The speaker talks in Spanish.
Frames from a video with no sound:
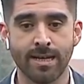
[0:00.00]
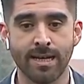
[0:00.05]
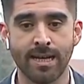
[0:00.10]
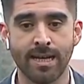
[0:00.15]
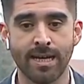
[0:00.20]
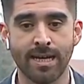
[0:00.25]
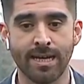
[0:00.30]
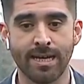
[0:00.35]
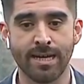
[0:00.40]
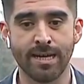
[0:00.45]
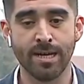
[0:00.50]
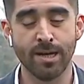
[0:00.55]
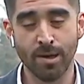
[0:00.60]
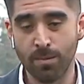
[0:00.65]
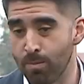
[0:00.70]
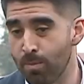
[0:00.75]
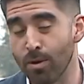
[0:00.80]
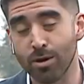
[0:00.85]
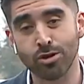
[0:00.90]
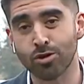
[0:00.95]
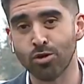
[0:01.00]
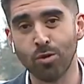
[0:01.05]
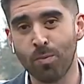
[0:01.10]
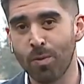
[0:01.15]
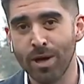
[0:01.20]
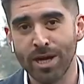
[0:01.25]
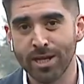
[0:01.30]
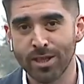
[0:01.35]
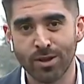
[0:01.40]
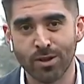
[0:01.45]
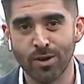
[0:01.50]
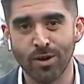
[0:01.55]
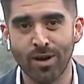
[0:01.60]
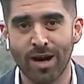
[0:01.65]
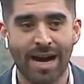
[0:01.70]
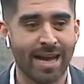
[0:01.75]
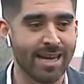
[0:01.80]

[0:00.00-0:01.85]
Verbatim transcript: eh, por supuesto,